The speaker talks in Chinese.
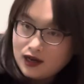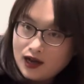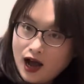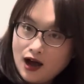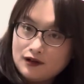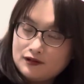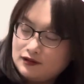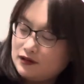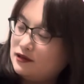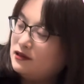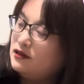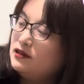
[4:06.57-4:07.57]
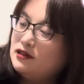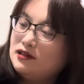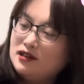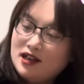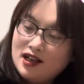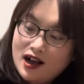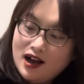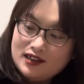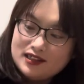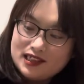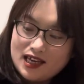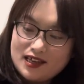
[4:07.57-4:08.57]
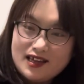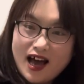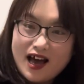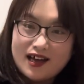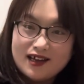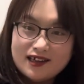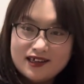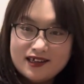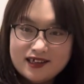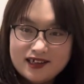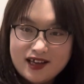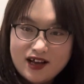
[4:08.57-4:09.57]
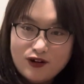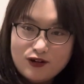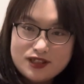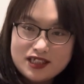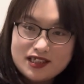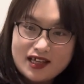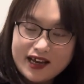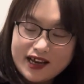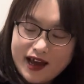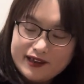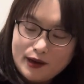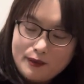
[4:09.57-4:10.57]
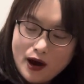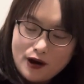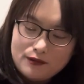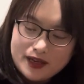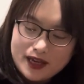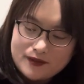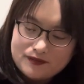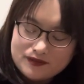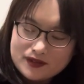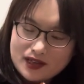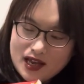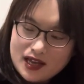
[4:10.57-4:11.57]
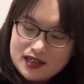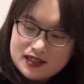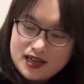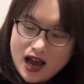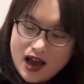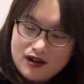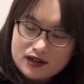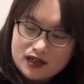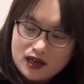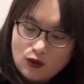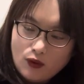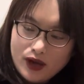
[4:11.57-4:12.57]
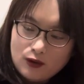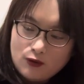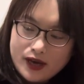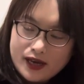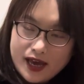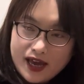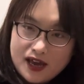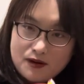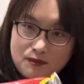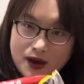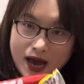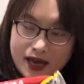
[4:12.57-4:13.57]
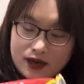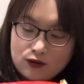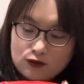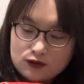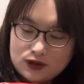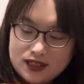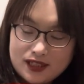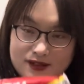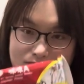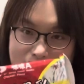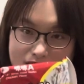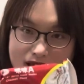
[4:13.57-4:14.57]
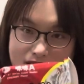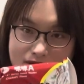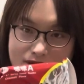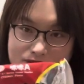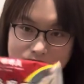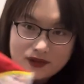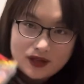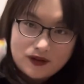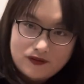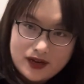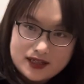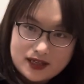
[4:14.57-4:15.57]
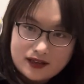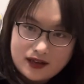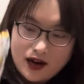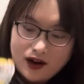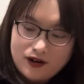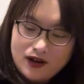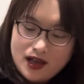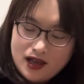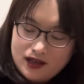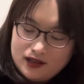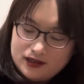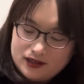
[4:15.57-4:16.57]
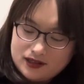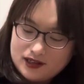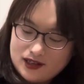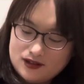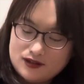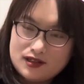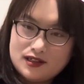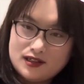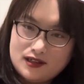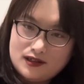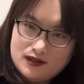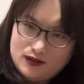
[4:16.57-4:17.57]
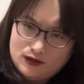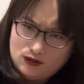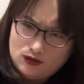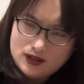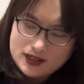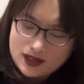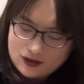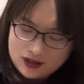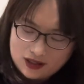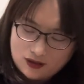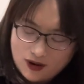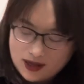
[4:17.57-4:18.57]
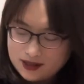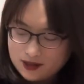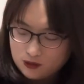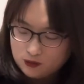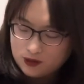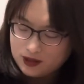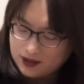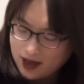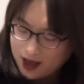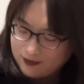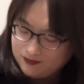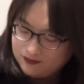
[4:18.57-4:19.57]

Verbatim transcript: 好，天哪，我竟然开到泡面。现在还有个味味 A 排骨鸡面，非常的好，真的就是全家都喜欢的组合啊。